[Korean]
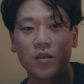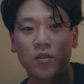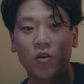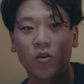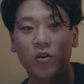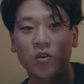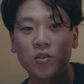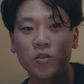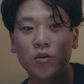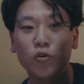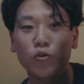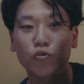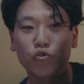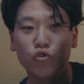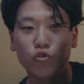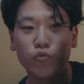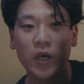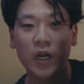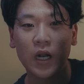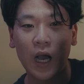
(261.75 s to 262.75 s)
더 큰 거를
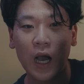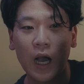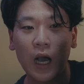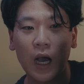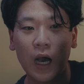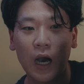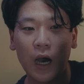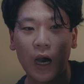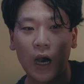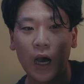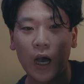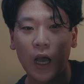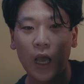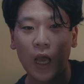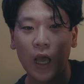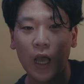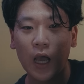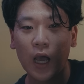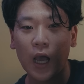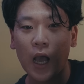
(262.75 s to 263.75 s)
구매를 할까?
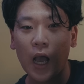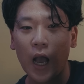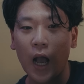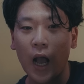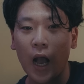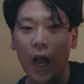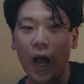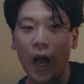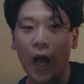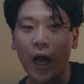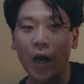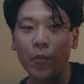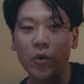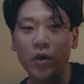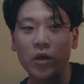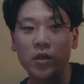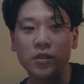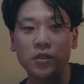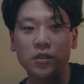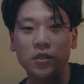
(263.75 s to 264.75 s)

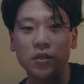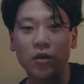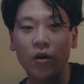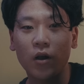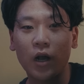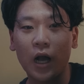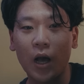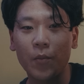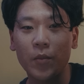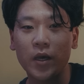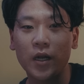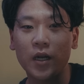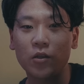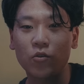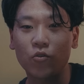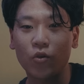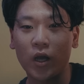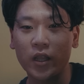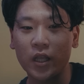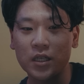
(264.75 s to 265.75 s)
하면서
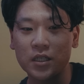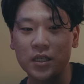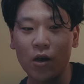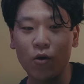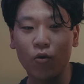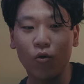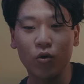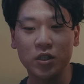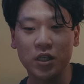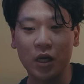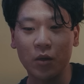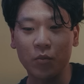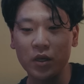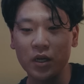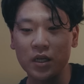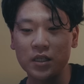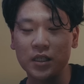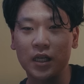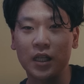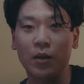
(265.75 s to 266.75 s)
카메라를 또 한 대 사고
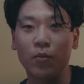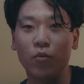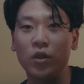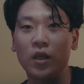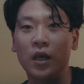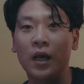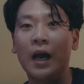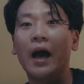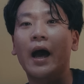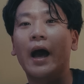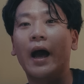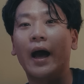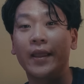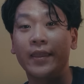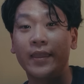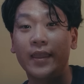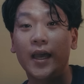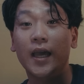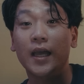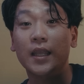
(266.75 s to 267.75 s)
장비를 사다 보니까
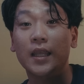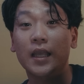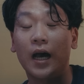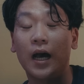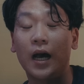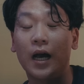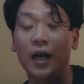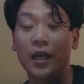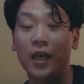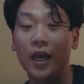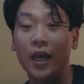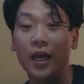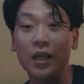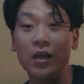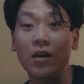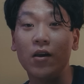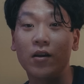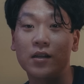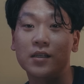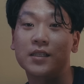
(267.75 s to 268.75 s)
안 되겠다
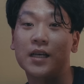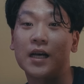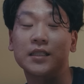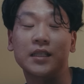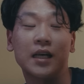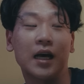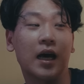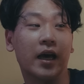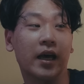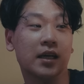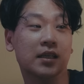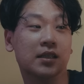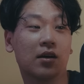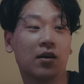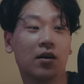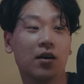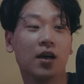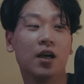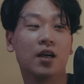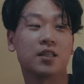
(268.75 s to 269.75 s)
캐리어를 사자
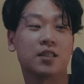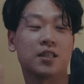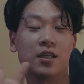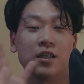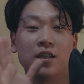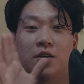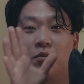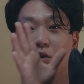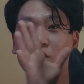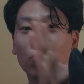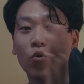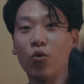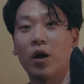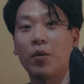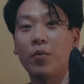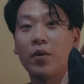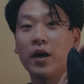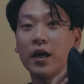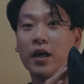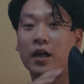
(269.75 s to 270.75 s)
해서 지금은 요
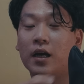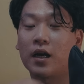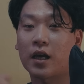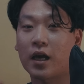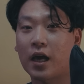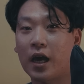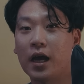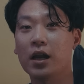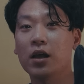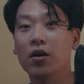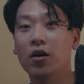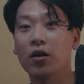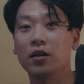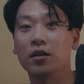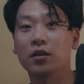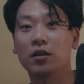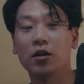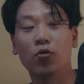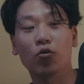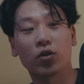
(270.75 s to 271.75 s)
가방이랑
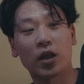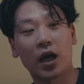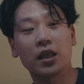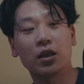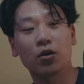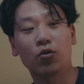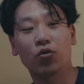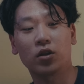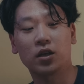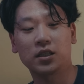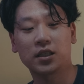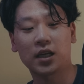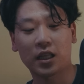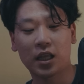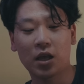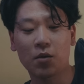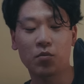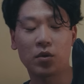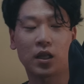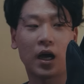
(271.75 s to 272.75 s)
캐리어를 들고 다니고 있는
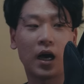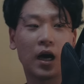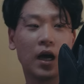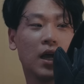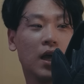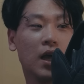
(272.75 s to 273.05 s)
상태입니다.